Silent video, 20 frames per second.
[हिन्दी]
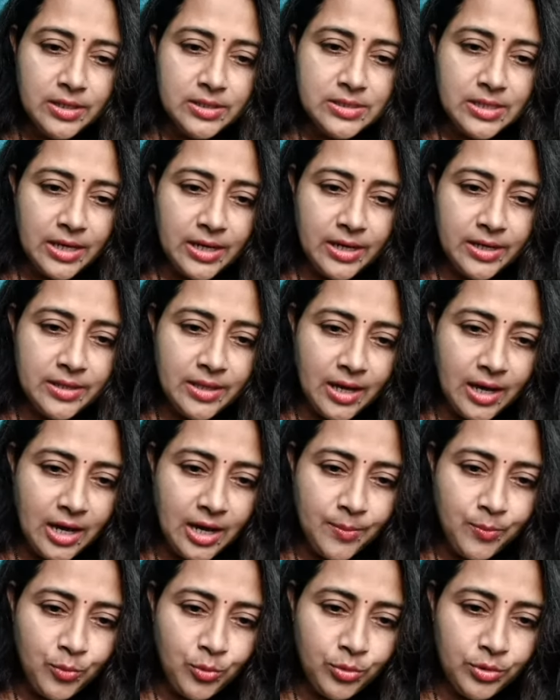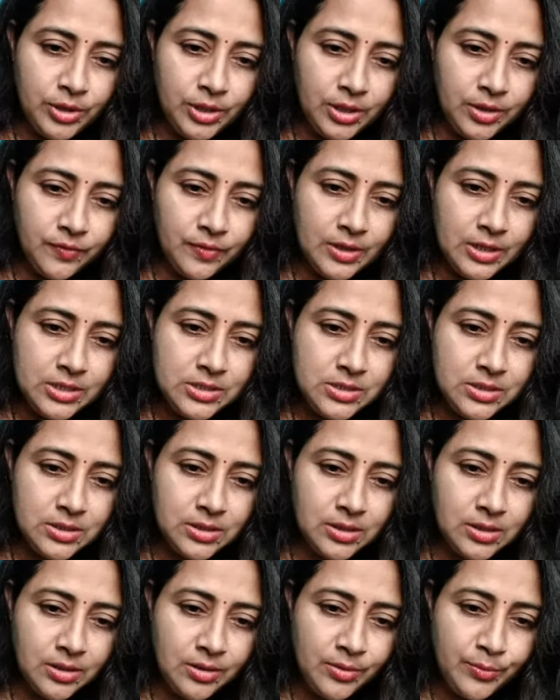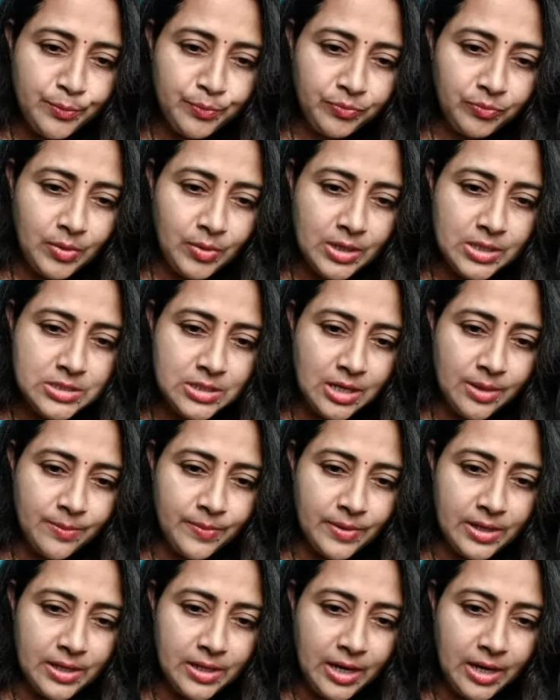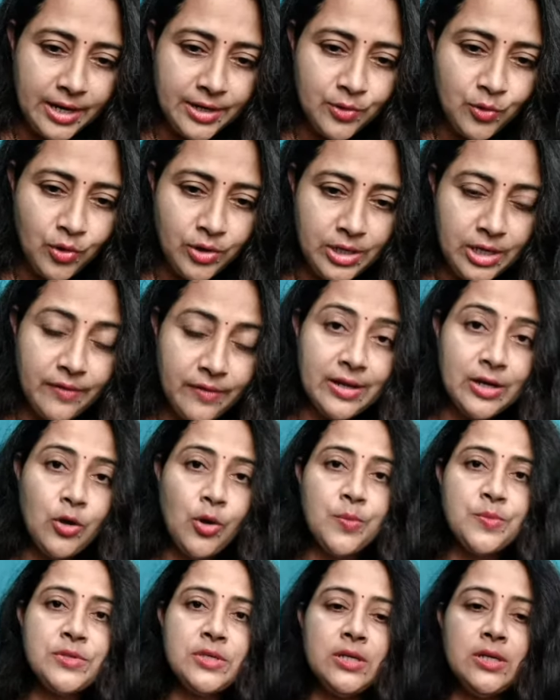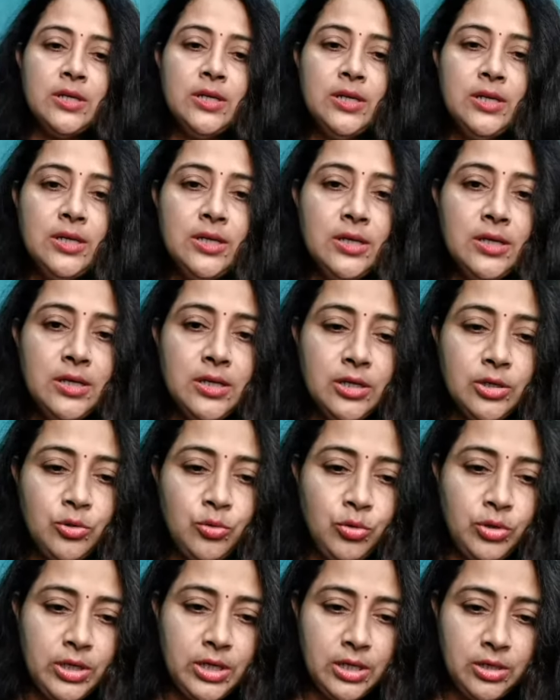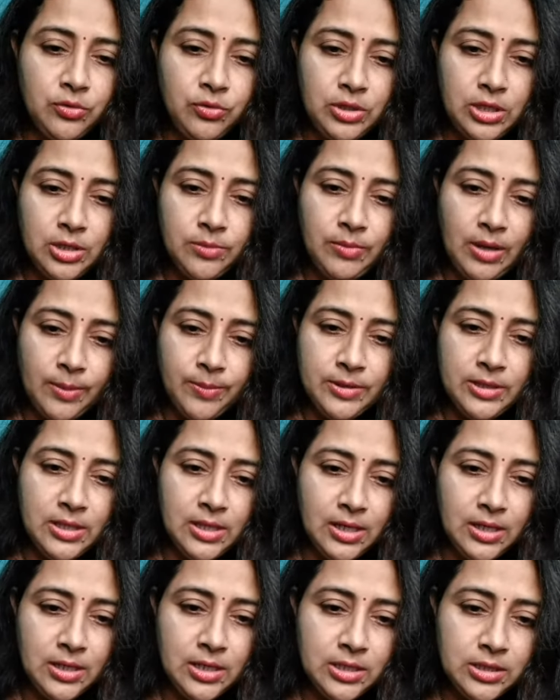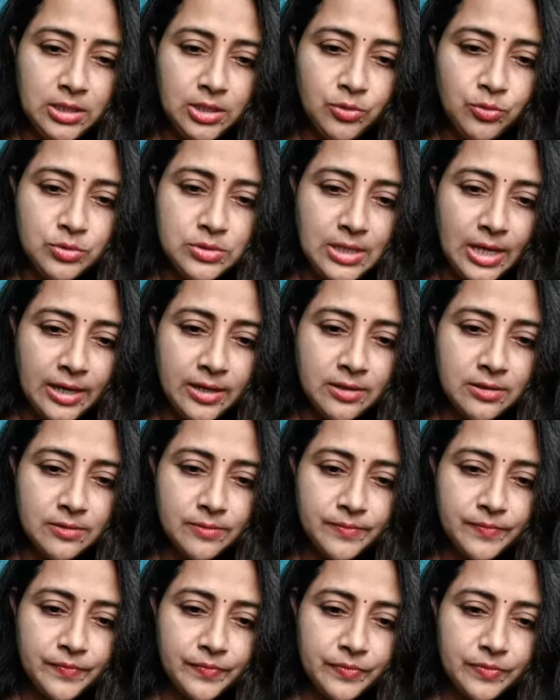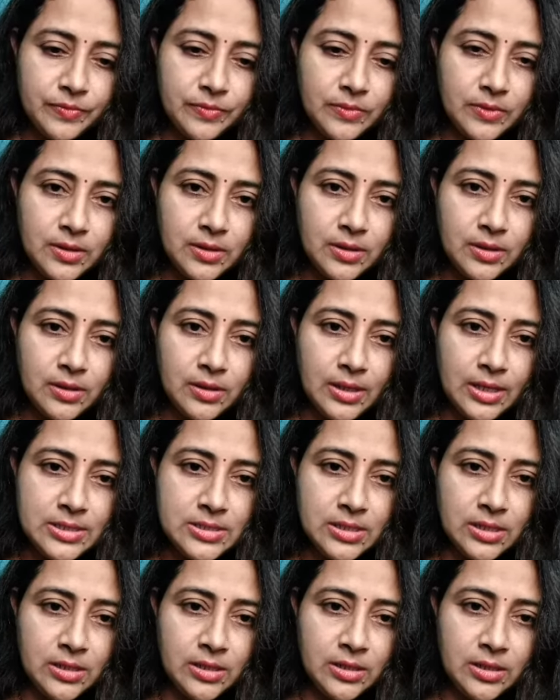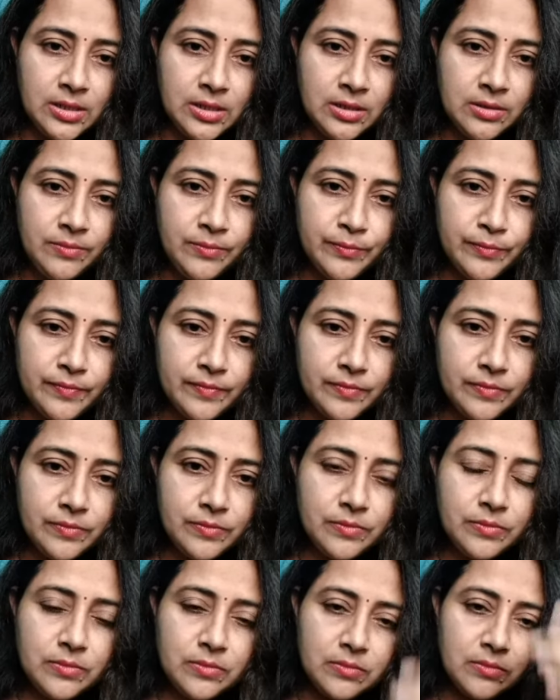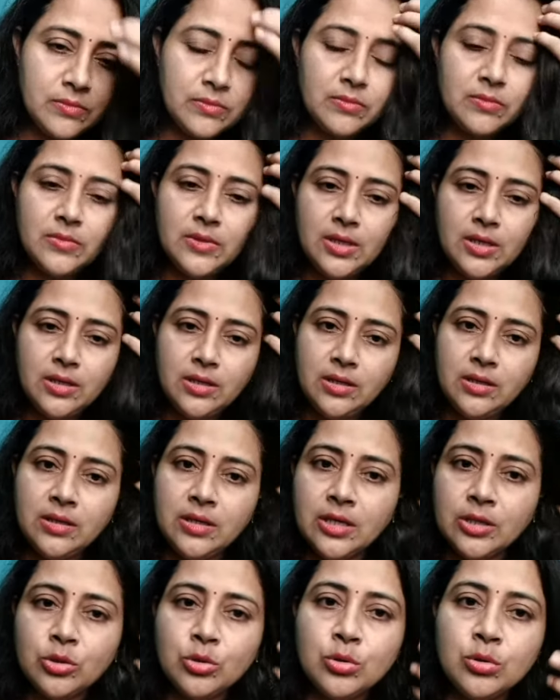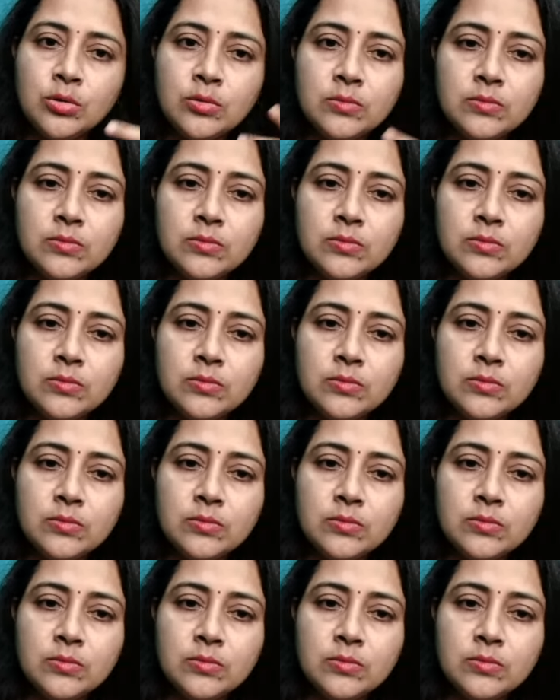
शायद आपको रिक्वेस्ट भेजना पड़ेगा आई डोंट हैव एनी ऑप्शन रुके रुके मैं भी देख लेती हूँ शायद ऐसे करके ये तो